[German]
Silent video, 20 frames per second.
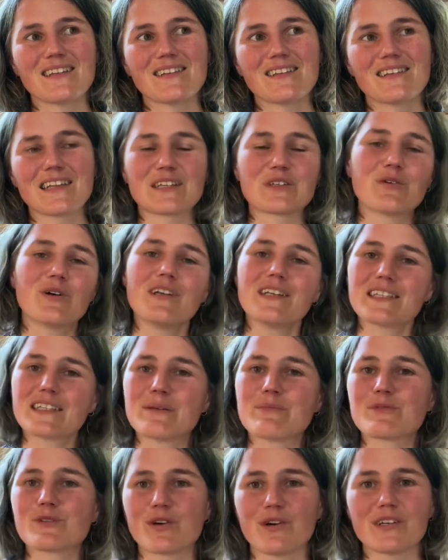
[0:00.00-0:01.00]
Natürlich
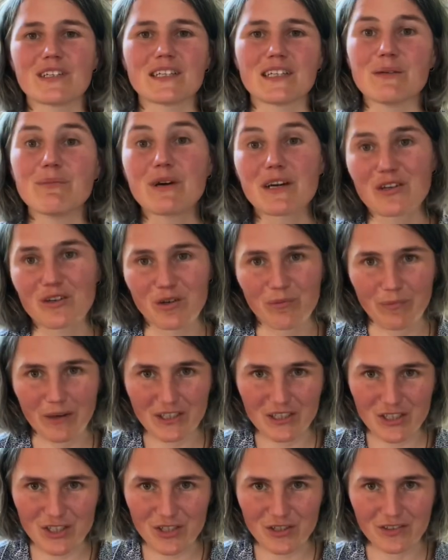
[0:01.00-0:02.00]
gibt es heute immer noch
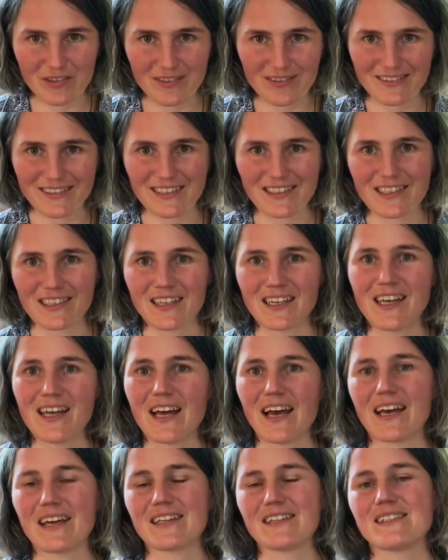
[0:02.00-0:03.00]
Menschen, die
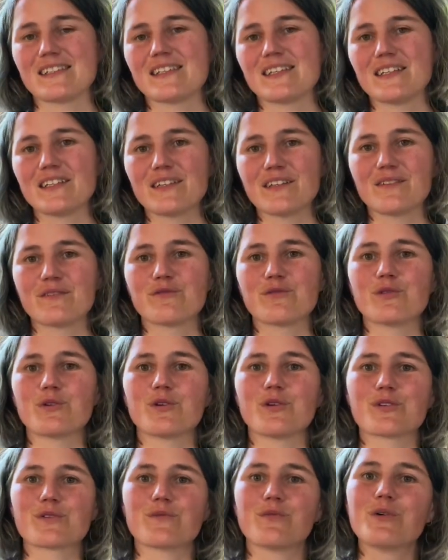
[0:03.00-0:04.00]
einen Sinn
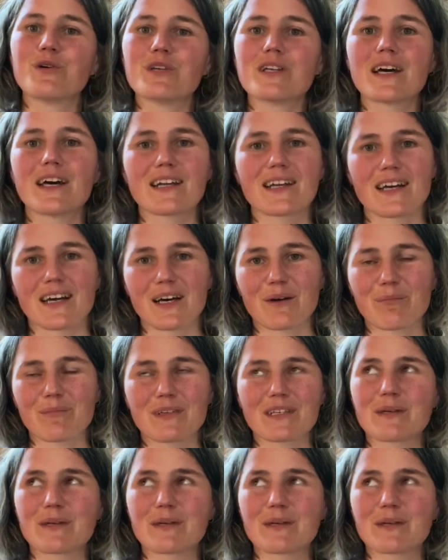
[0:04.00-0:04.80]
fürs Wundern haben.